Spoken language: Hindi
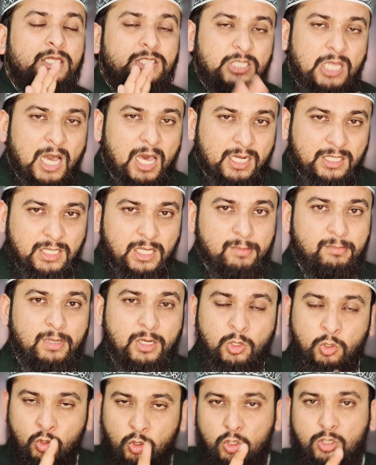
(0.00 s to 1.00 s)
चार दिन
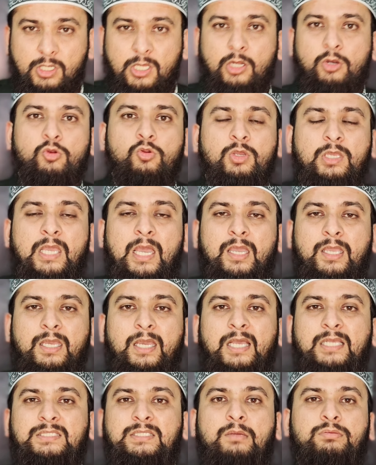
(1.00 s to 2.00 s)
में नोट कर लो क्या
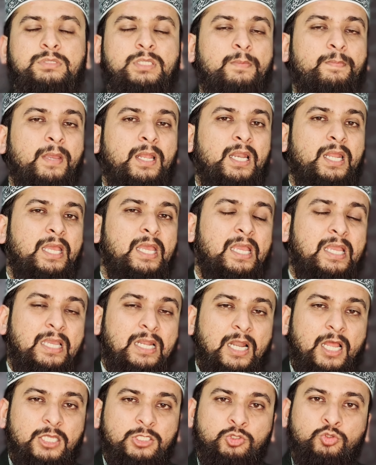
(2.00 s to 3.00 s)
क्या है सबसे पहले एक
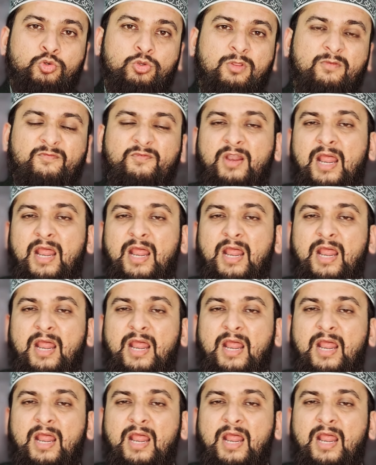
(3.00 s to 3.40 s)
गिलास दूध